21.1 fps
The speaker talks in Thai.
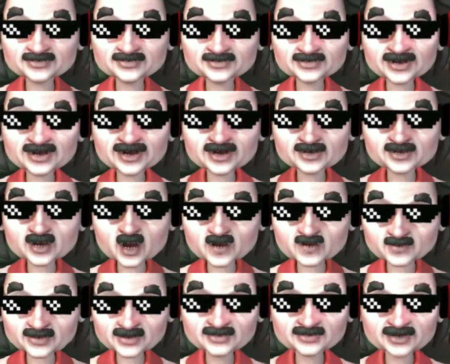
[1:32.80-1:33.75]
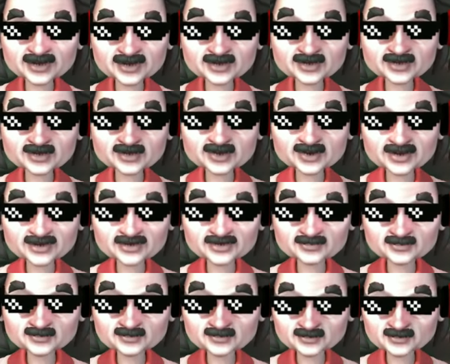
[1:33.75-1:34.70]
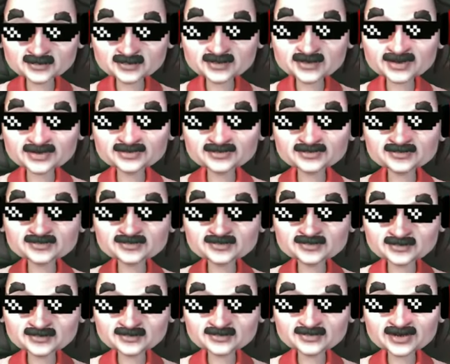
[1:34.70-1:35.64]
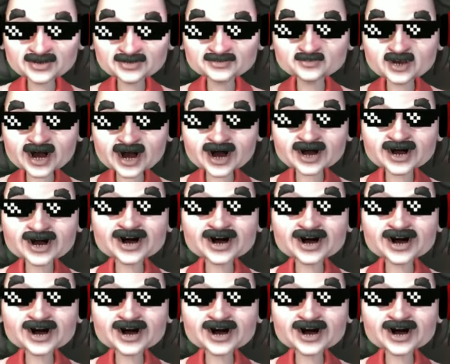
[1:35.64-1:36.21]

ถ้ารอบนี้ไม่ลงก็ต้องเติมใหม่นะ